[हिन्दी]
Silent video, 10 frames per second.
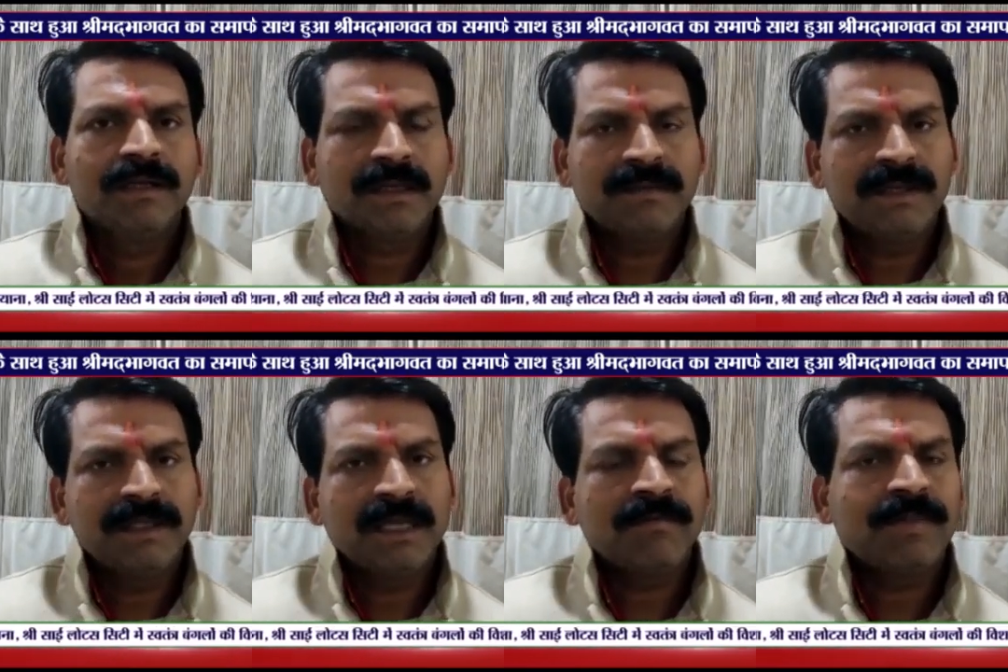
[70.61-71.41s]
सभी
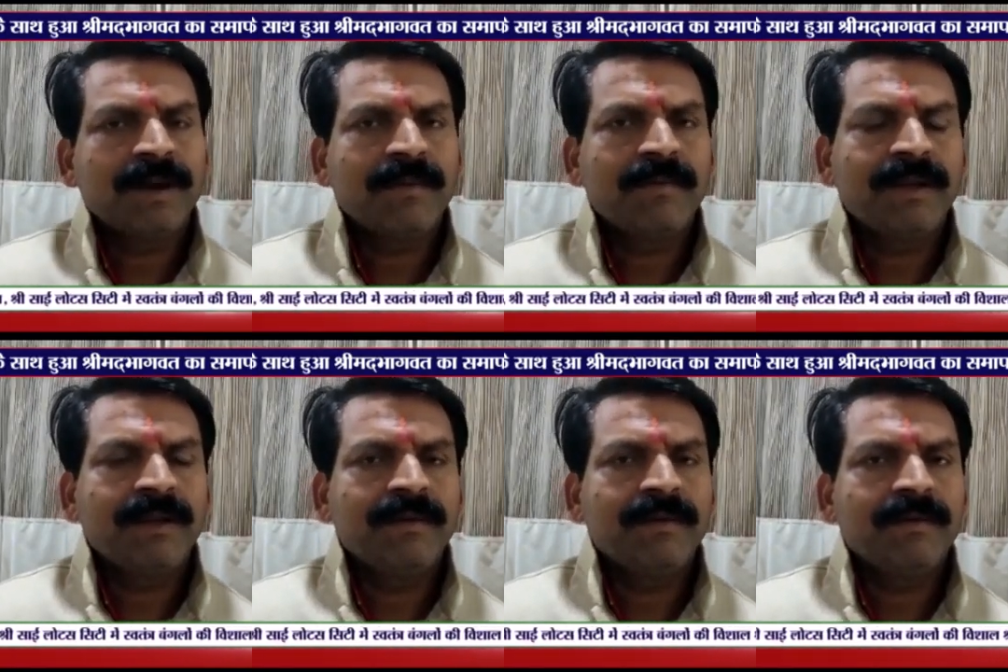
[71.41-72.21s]
धर्मप्रेमी
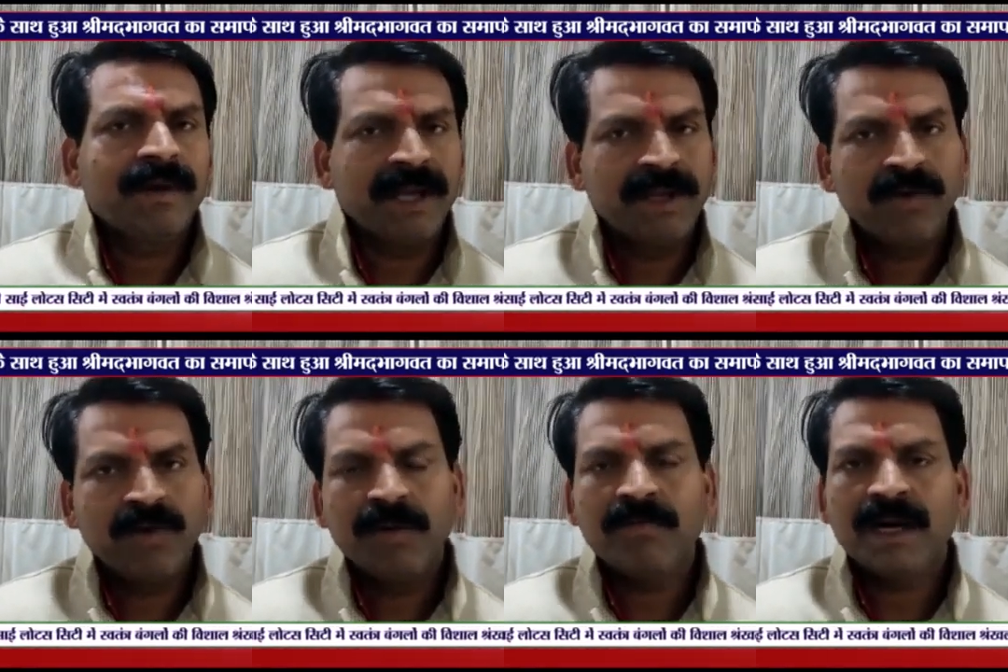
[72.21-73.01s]

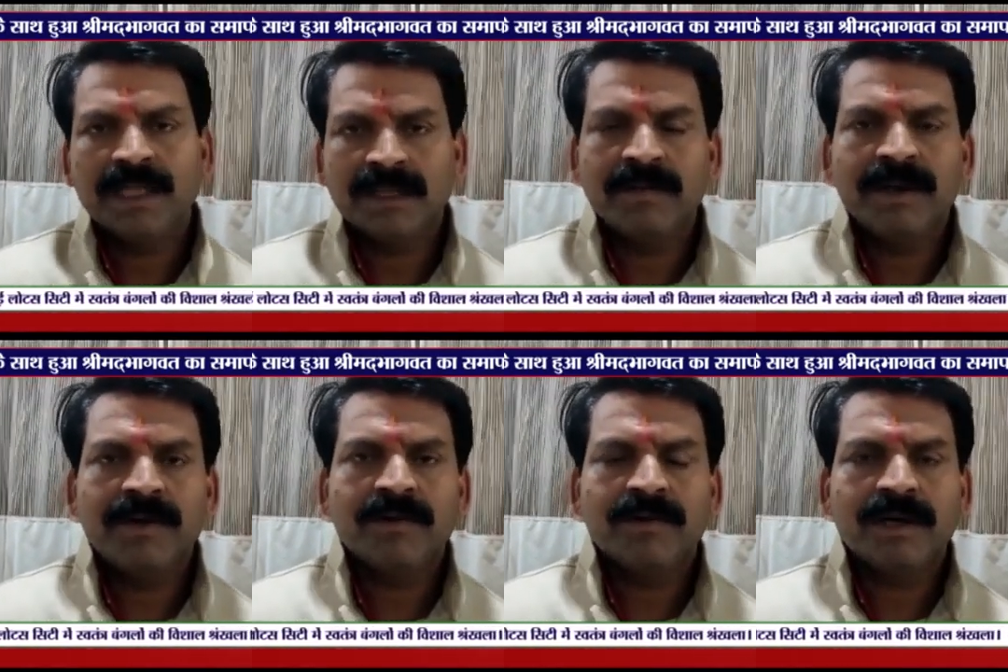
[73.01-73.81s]
भाइयों व माताओं
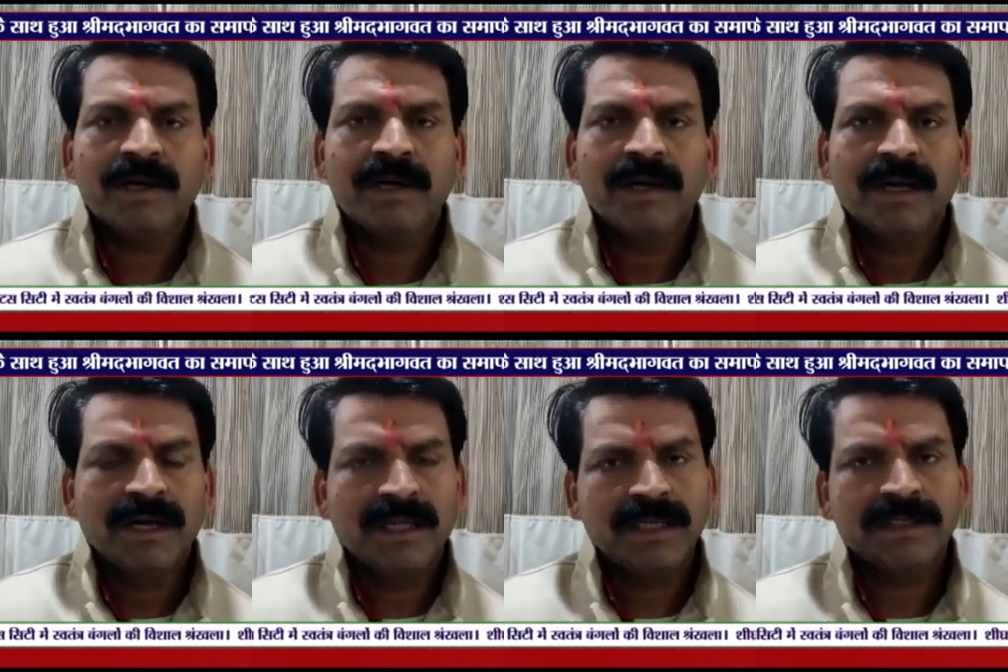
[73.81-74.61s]
बहनों का
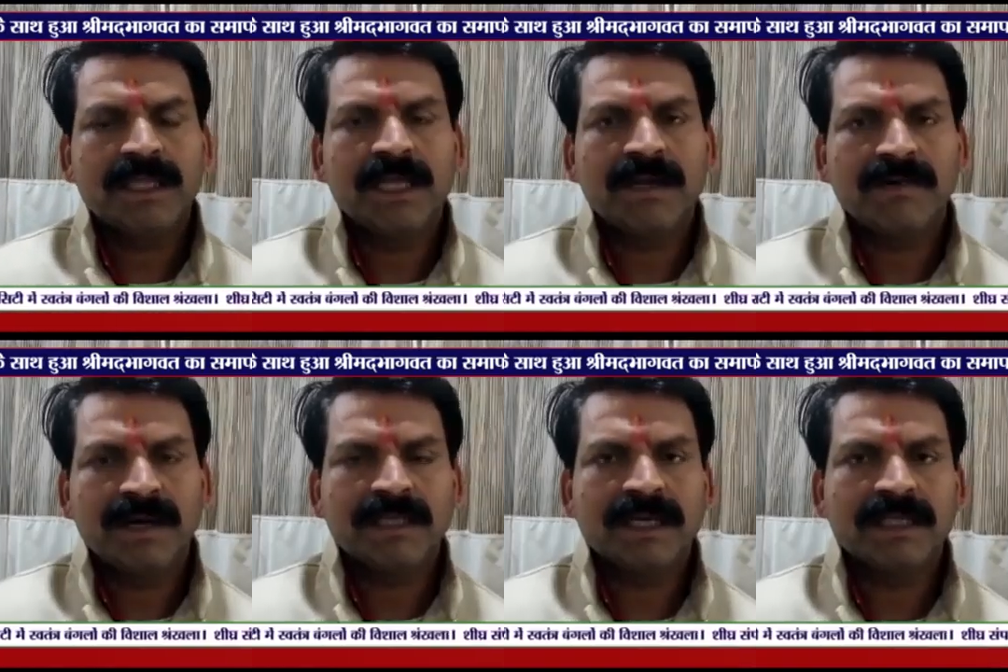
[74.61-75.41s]
हृदय से
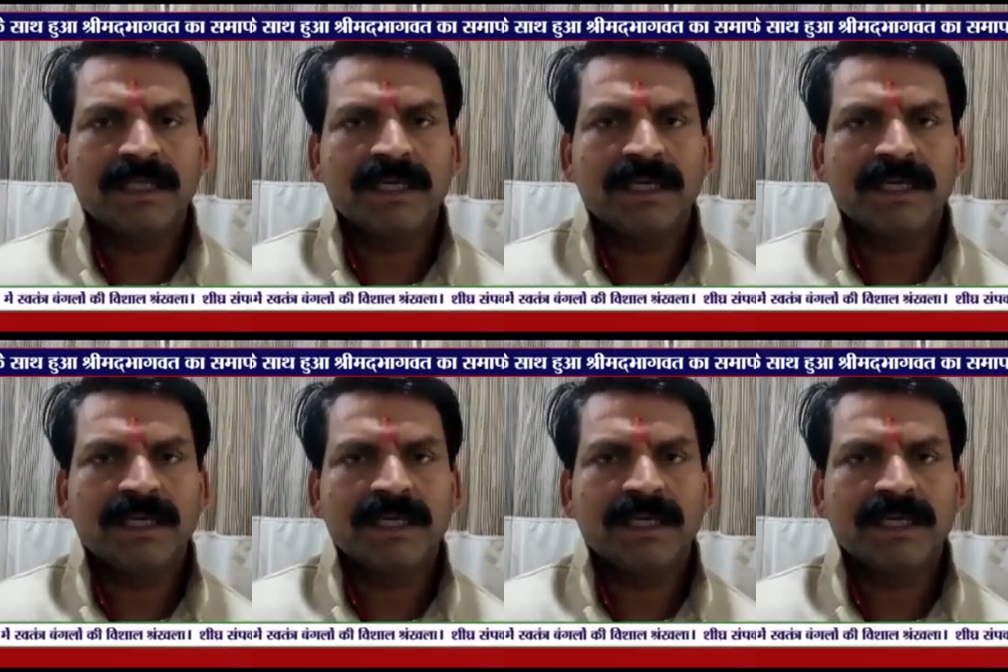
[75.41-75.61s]
धन्यवाद करते